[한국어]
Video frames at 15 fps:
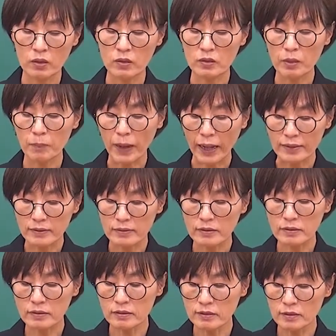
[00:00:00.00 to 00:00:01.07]
그런데
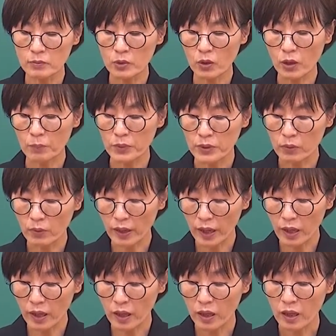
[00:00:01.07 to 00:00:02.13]
반드시 응급의료가
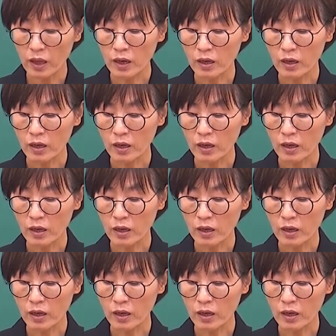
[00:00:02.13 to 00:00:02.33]
필요해.